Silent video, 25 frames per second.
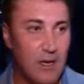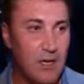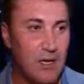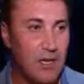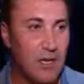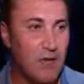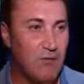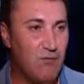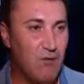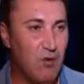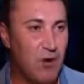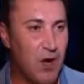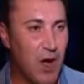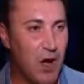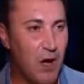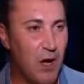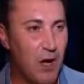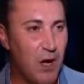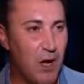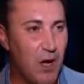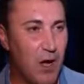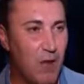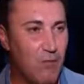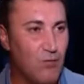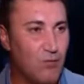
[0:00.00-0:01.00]
и его как
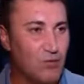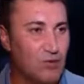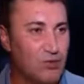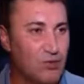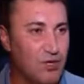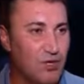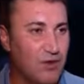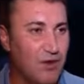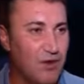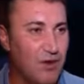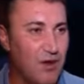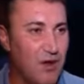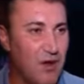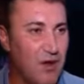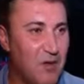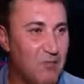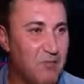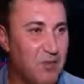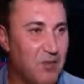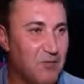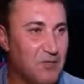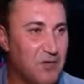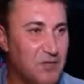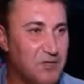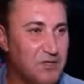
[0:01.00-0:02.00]
камушек
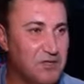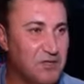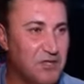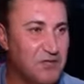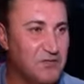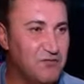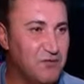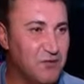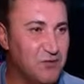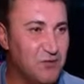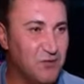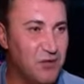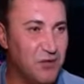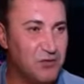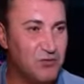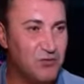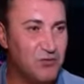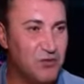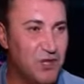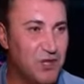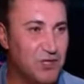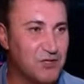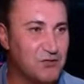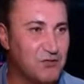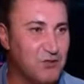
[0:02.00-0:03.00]
поместить в эту
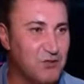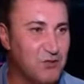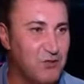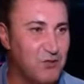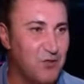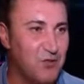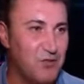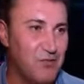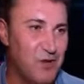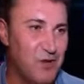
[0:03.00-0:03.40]
государственную